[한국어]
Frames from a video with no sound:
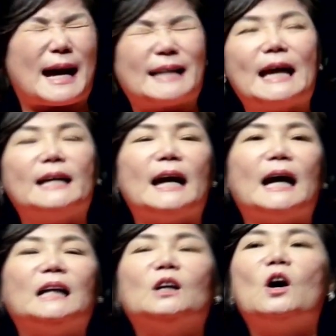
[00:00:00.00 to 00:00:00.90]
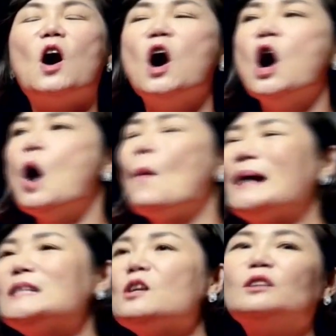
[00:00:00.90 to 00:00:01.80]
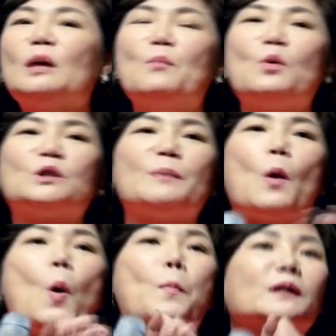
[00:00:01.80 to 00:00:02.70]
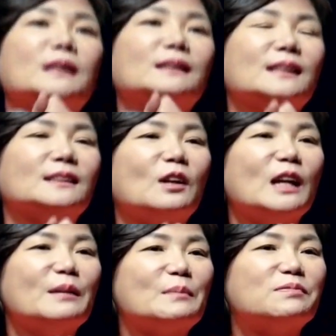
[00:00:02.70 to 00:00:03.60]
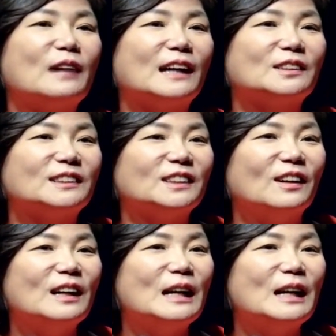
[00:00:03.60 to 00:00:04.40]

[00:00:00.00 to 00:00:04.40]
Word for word: 얘기하는 거 완성된 모습의 5%의 설레임에 불과하죠. 그죠?